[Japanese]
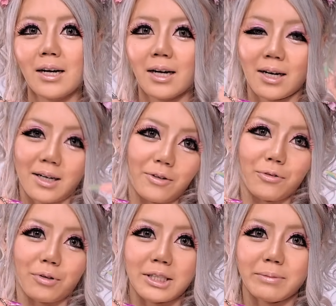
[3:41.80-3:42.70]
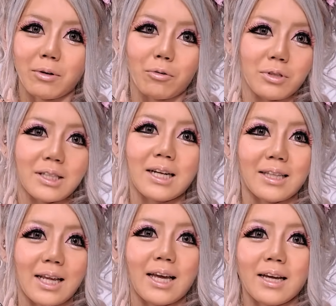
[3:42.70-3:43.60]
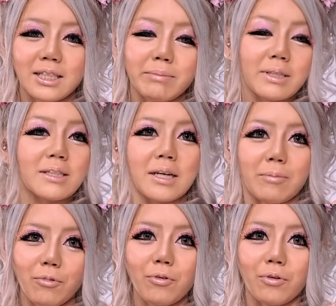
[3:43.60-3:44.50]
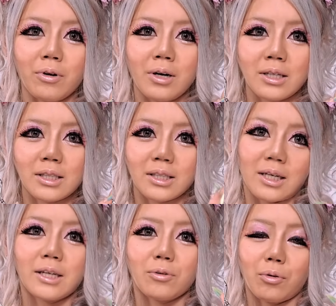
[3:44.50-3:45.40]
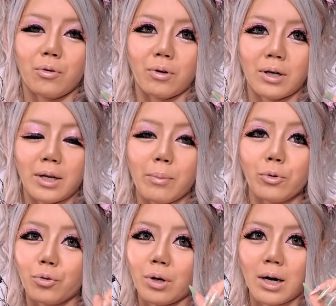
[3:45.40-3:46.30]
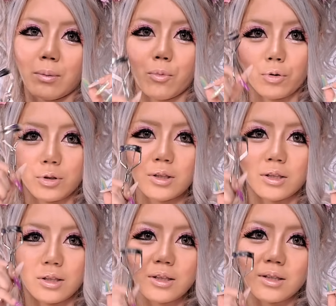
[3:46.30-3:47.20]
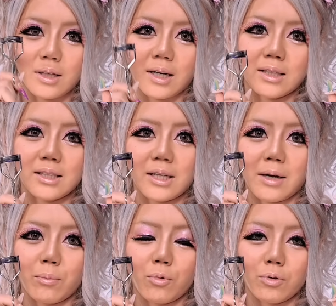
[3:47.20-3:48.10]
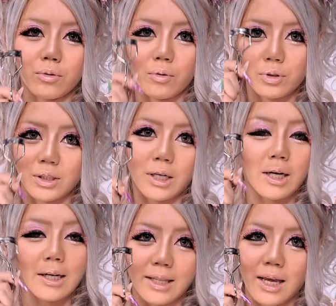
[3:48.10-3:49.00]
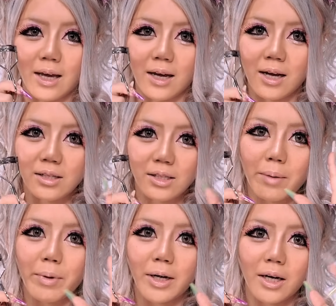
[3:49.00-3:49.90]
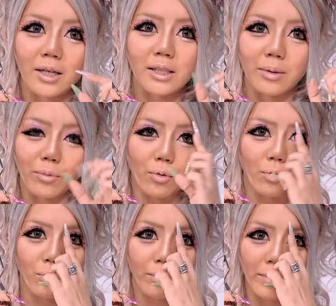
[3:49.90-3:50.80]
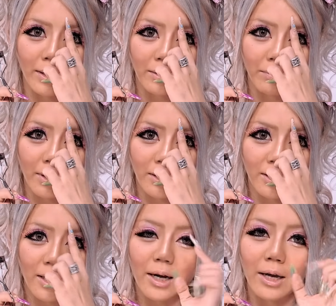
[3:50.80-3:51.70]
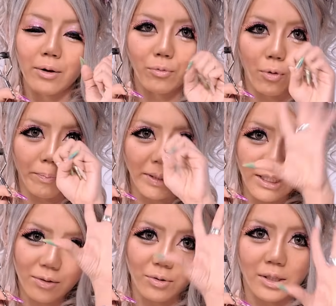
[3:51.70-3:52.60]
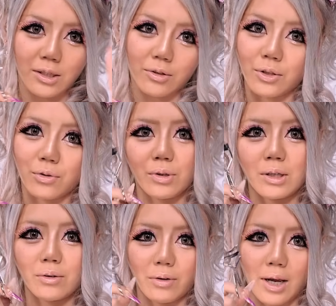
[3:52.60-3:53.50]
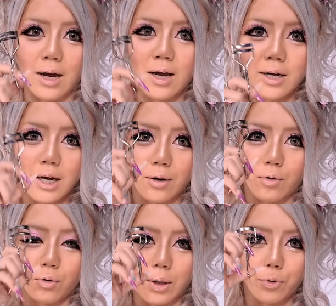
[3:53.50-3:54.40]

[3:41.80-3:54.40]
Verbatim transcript: と上げるのが一番コツなんで、地まつげもしっかりと根元からもうグッグッって感じでもう押し上げて、つけまに関してもこの目頭らへんをパチッとさせる必要があるので、結構